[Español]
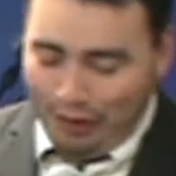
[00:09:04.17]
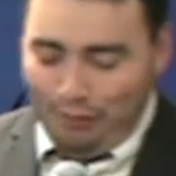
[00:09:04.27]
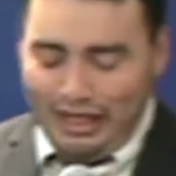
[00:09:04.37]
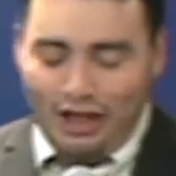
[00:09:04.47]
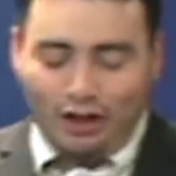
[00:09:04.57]

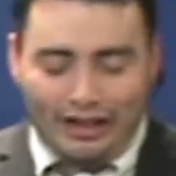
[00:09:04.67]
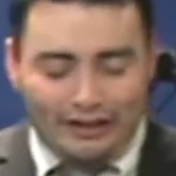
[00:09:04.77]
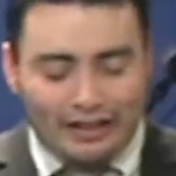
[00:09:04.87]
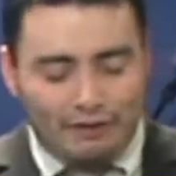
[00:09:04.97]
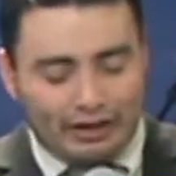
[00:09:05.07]
Pero miren lo que
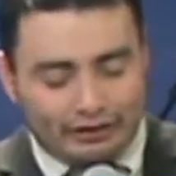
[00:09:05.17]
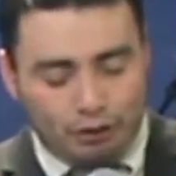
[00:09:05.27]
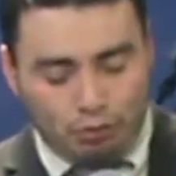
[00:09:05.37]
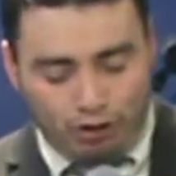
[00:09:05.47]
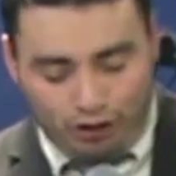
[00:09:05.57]
dice el
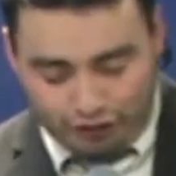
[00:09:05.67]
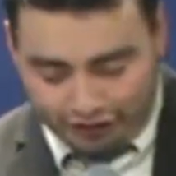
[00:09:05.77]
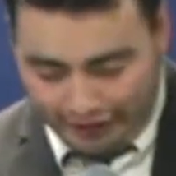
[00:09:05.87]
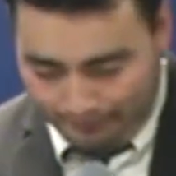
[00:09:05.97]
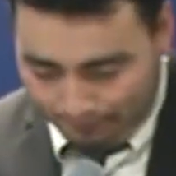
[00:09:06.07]
versículo
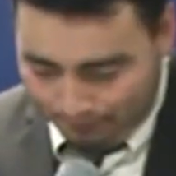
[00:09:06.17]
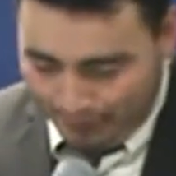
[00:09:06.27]
12.